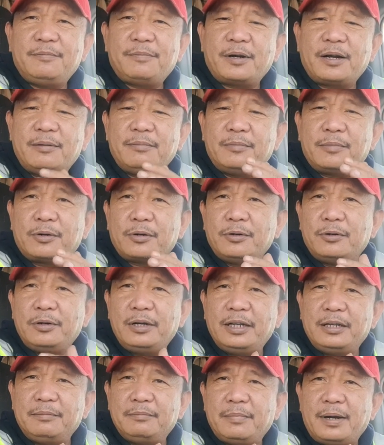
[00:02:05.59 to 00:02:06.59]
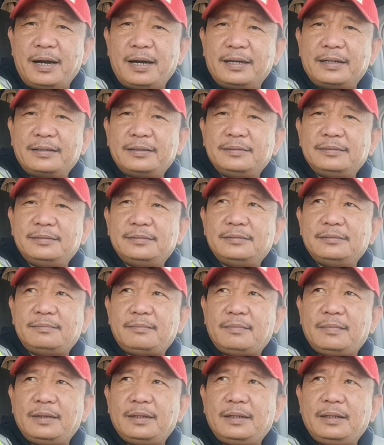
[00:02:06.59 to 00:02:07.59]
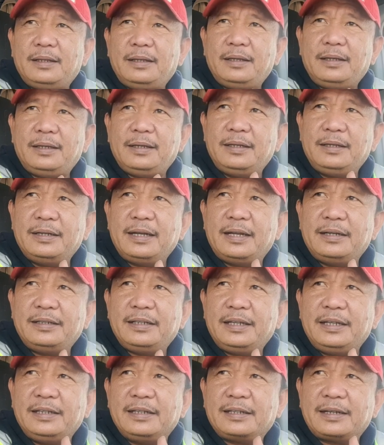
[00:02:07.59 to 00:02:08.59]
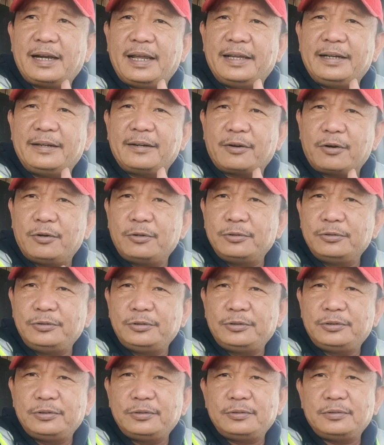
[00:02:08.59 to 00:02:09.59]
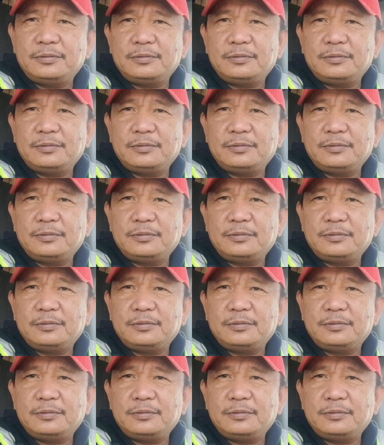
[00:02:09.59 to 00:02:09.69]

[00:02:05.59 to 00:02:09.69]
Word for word: from rolling back in an inclined roads